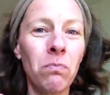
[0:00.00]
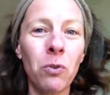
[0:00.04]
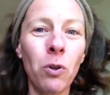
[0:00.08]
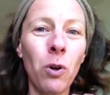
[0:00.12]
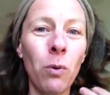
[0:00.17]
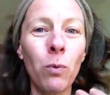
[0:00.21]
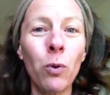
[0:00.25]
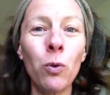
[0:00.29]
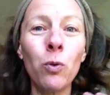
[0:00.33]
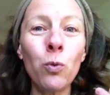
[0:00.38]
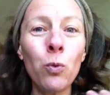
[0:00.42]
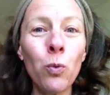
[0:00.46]

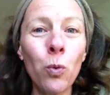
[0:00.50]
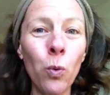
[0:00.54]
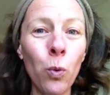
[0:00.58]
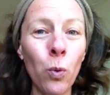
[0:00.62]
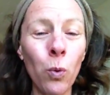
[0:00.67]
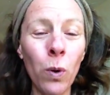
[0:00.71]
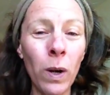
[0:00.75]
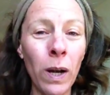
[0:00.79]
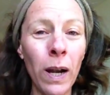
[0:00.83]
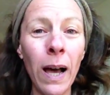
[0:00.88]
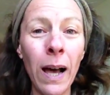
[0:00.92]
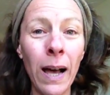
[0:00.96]
comment nous
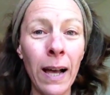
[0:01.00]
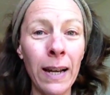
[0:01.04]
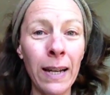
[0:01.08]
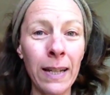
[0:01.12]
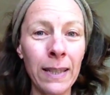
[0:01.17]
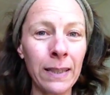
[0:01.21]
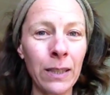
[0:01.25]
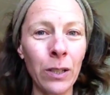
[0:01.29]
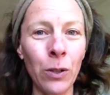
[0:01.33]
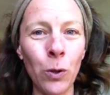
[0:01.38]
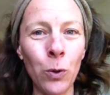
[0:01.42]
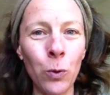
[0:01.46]
on l'a à
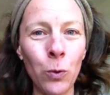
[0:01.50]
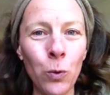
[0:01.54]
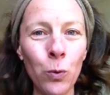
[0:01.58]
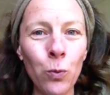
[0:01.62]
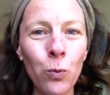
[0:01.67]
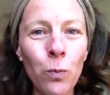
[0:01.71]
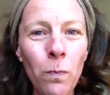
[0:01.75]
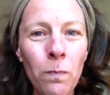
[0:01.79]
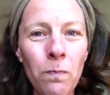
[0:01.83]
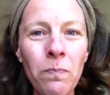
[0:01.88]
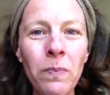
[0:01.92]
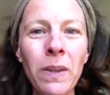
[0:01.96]
l'intérieur de
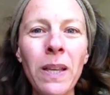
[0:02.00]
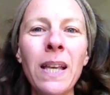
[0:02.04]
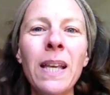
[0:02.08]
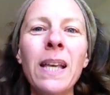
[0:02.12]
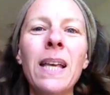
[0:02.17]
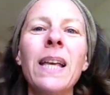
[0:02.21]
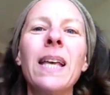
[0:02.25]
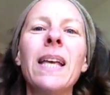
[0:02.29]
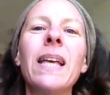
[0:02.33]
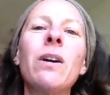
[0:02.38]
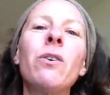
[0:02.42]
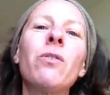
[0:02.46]
nous,
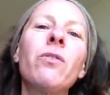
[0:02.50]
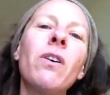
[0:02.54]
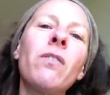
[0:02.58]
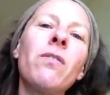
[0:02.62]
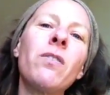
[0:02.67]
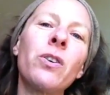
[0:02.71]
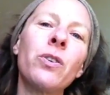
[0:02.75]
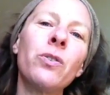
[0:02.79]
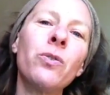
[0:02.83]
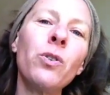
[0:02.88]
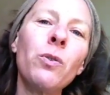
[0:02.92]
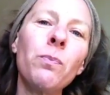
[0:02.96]
et on va
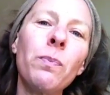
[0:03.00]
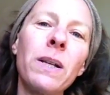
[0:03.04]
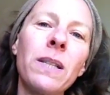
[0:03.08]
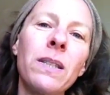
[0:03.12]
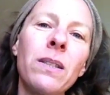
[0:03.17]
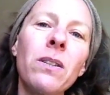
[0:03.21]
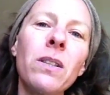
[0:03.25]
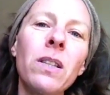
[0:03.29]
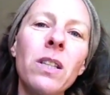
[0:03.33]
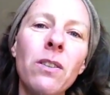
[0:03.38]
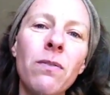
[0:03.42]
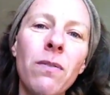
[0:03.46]
avoir une autre
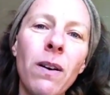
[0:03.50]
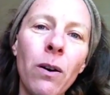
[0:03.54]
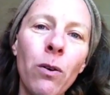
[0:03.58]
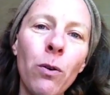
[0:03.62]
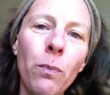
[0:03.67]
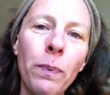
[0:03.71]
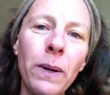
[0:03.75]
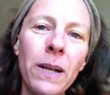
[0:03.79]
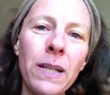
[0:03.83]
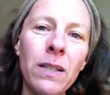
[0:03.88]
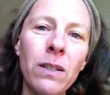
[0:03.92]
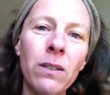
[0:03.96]
personne qui va
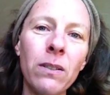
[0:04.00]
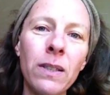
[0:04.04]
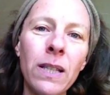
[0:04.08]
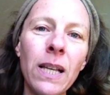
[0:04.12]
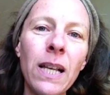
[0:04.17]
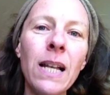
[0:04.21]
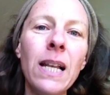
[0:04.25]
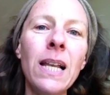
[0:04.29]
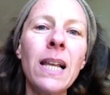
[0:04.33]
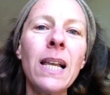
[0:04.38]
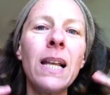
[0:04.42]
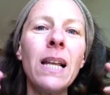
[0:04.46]

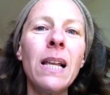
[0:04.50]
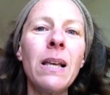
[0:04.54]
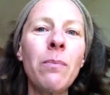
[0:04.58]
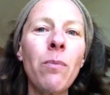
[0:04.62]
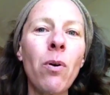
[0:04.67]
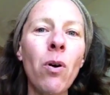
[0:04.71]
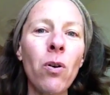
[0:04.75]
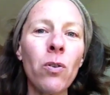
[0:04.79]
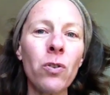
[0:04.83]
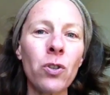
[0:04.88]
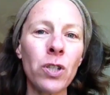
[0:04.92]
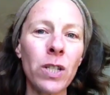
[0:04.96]
représenter
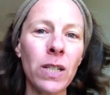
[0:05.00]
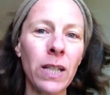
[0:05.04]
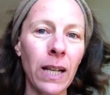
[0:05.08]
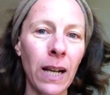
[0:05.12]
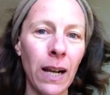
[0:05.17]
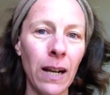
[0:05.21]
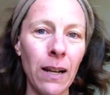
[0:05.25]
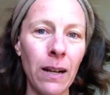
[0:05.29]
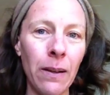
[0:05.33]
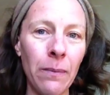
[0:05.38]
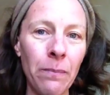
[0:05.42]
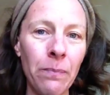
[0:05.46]
l'élément en
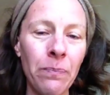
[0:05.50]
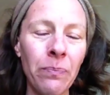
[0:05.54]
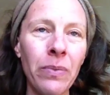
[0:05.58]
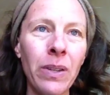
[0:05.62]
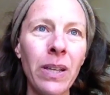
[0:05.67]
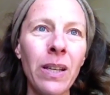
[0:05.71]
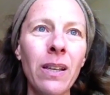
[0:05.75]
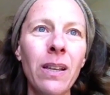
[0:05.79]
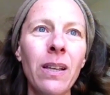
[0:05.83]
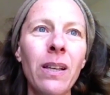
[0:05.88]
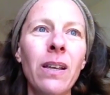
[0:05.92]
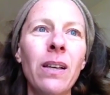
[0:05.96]
général.
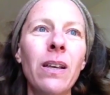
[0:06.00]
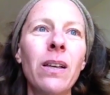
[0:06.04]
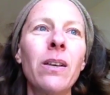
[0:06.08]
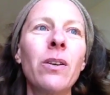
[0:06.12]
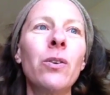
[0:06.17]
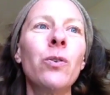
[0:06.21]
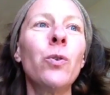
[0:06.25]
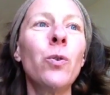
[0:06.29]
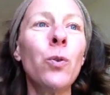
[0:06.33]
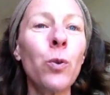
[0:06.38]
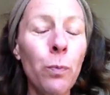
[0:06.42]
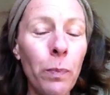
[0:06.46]

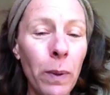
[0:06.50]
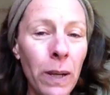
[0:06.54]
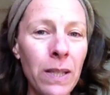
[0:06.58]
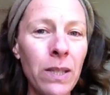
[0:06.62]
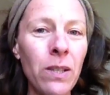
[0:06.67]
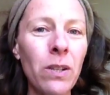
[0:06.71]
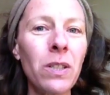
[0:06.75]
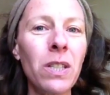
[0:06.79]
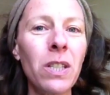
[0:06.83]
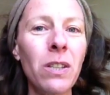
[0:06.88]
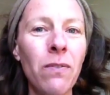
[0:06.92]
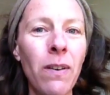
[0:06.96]
Une
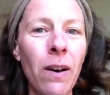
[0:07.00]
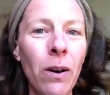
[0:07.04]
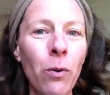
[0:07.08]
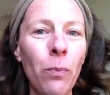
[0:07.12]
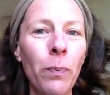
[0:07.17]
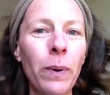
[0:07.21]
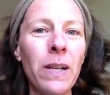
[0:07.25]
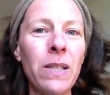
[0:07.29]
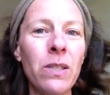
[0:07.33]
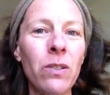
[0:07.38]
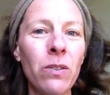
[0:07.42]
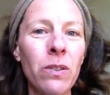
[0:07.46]
personne qui va
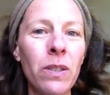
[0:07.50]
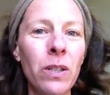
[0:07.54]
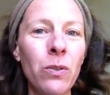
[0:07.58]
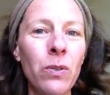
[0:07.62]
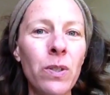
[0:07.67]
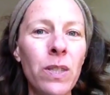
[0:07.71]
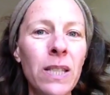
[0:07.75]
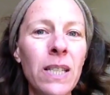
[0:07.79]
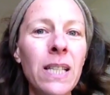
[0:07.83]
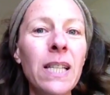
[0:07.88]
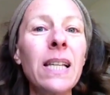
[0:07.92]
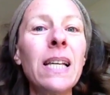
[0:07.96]
représenter
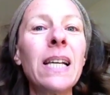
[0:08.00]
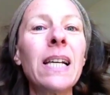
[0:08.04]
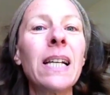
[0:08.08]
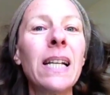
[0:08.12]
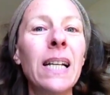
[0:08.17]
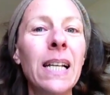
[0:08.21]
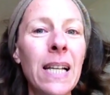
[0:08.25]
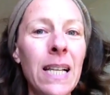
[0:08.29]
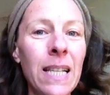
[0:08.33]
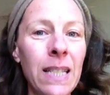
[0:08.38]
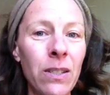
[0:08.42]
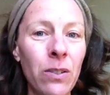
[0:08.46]
aussi
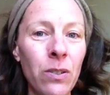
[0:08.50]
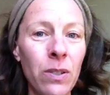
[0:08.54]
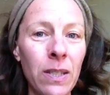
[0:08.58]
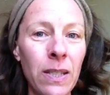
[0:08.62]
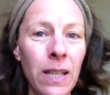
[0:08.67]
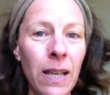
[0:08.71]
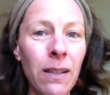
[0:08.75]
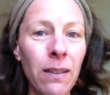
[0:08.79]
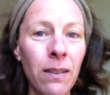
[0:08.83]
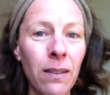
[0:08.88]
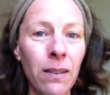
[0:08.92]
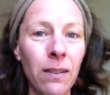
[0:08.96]
les
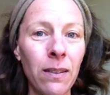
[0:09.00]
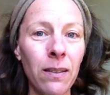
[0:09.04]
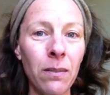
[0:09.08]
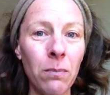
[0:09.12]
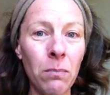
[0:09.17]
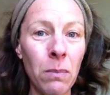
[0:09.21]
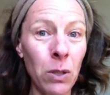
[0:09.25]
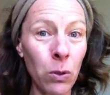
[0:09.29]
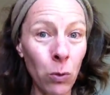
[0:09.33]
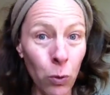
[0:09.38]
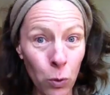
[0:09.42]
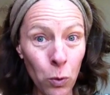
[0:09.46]
ancêtres,
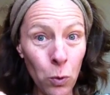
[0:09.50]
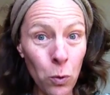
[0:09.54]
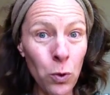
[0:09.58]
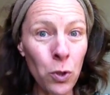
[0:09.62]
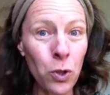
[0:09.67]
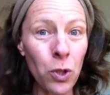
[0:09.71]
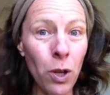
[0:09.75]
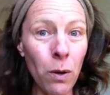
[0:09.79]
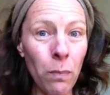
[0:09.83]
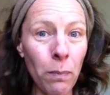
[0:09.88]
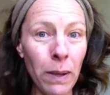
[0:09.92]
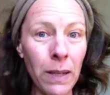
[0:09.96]
mais donc une
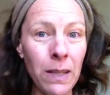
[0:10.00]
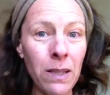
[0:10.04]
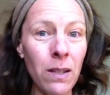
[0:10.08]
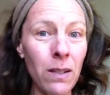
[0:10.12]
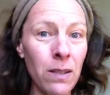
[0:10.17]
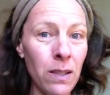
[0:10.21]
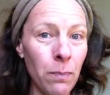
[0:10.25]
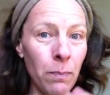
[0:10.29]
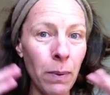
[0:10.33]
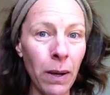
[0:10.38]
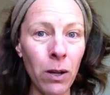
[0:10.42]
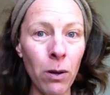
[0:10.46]
seule
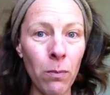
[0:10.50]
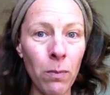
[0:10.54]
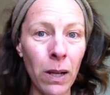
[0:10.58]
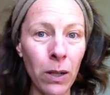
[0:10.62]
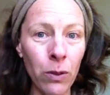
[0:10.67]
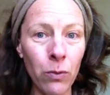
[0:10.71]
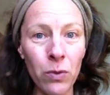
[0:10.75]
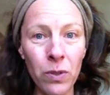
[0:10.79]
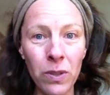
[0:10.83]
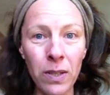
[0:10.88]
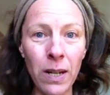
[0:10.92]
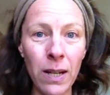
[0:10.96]
personne, c'est pas comme la
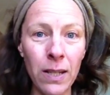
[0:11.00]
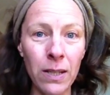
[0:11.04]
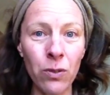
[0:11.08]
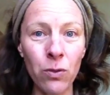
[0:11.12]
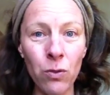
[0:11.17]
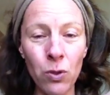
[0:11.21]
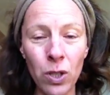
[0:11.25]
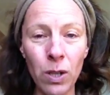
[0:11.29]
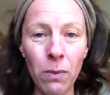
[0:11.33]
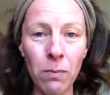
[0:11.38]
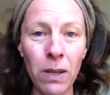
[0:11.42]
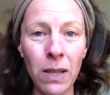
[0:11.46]

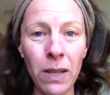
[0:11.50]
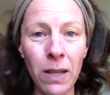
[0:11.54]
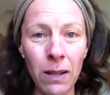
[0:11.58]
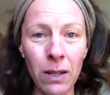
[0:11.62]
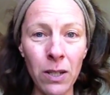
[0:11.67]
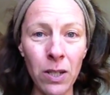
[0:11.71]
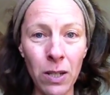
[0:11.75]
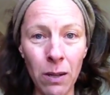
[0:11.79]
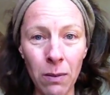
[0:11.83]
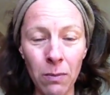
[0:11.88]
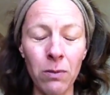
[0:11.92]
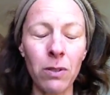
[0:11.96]
constellation
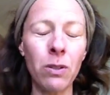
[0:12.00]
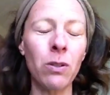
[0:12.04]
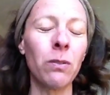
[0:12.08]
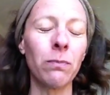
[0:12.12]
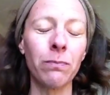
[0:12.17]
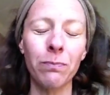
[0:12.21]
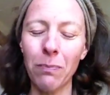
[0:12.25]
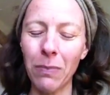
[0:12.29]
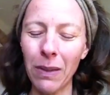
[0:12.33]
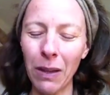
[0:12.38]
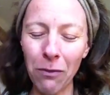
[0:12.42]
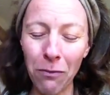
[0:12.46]
euh,
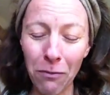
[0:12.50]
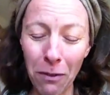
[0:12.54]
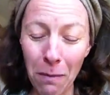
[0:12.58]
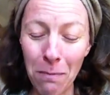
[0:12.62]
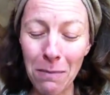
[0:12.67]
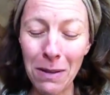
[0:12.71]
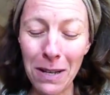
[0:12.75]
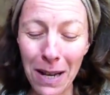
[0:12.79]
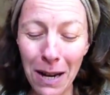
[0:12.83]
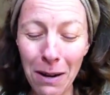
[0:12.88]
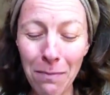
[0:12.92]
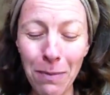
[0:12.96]

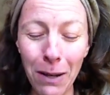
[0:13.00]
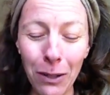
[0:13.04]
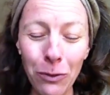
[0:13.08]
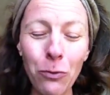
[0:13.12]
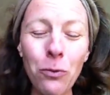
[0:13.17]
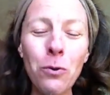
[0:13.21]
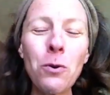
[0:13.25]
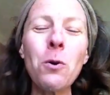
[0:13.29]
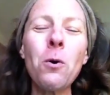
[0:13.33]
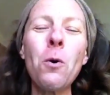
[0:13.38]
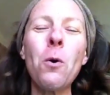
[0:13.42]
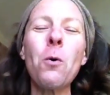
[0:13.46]
familiale,
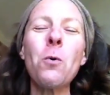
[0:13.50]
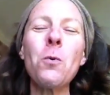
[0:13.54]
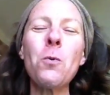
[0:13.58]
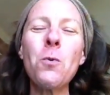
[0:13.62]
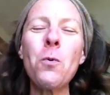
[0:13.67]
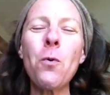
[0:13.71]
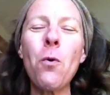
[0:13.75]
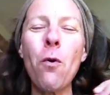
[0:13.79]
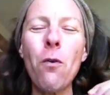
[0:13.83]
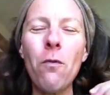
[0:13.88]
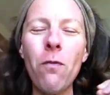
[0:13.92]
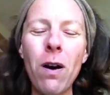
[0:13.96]
pardon,
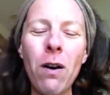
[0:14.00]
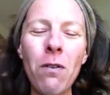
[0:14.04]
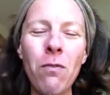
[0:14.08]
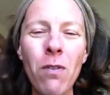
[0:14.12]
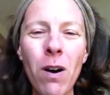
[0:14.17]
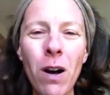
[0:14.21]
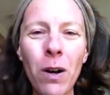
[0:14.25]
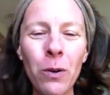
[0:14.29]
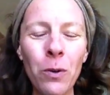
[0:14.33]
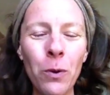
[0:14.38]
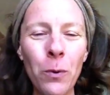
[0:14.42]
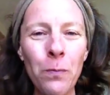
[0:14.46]
où on va
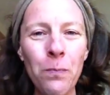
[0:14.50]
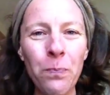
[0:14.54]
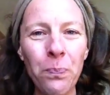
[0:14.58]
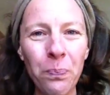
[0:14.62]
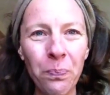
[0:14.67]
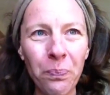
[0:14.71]
avoir euh,